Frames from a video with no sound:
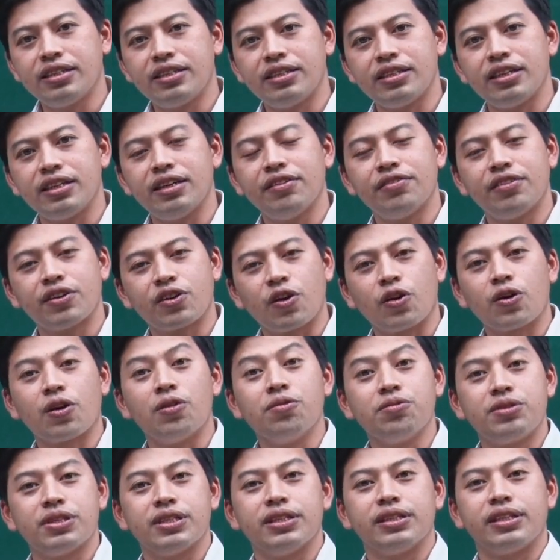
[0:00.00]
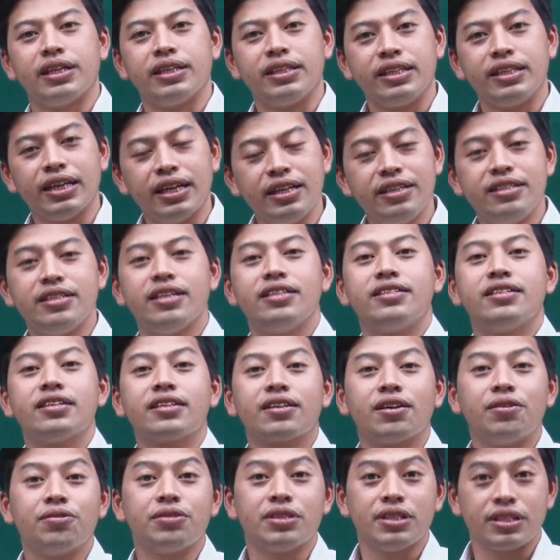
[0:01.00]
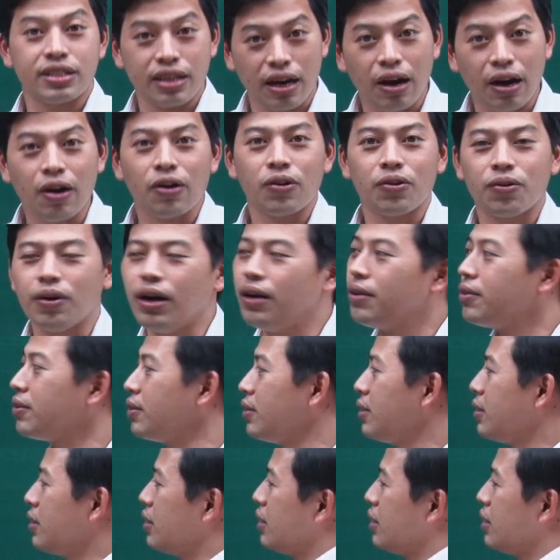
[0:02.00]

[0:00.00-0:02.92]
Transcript: chia vừa có cộng trừ thì nhân chia trước cộng trừ sau đúng không?